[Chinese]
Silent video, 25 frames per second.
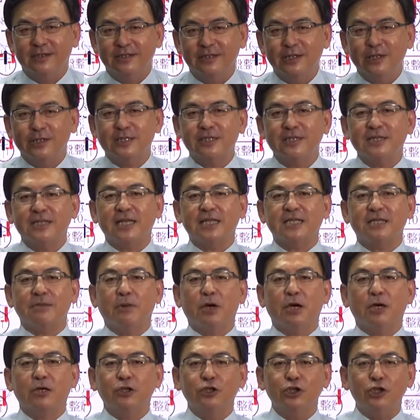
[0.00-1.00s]
就是在什
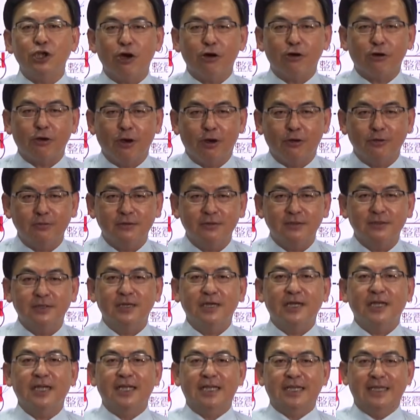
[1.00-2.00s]
么诱空、
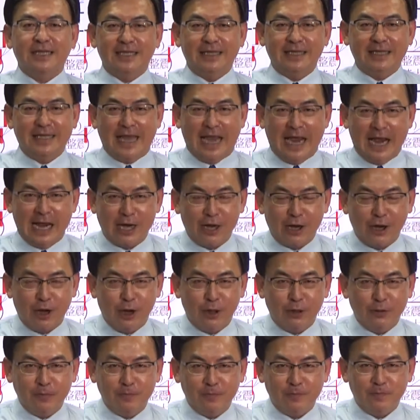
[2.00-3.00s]
养
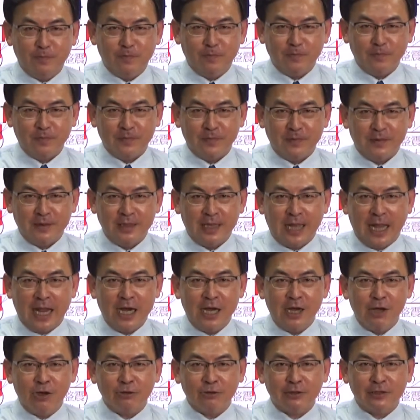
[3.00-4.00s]
空，
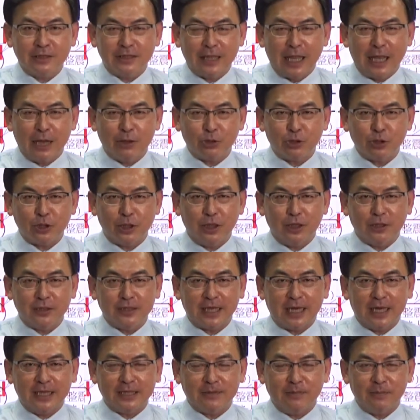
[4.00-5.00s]
然后到最后
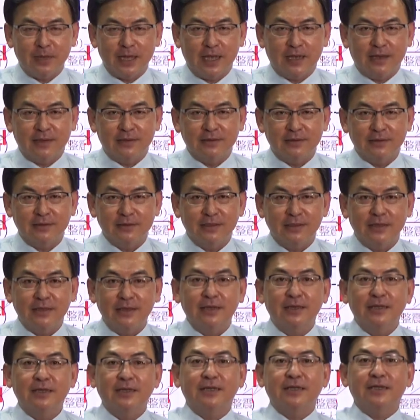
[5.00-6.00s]
再来怎么样，
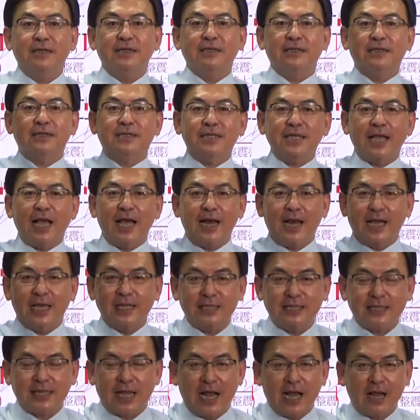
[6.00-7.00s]
再来
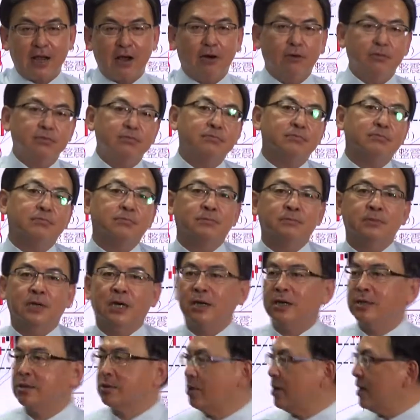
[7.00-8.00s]
杀空
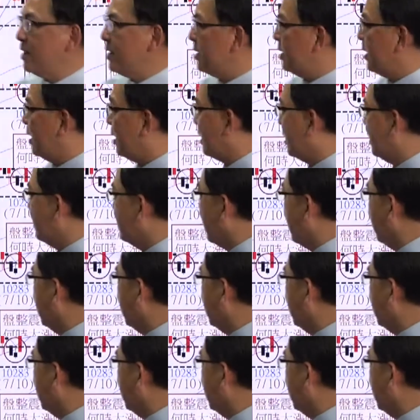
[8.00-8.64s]
哦。所以你可以看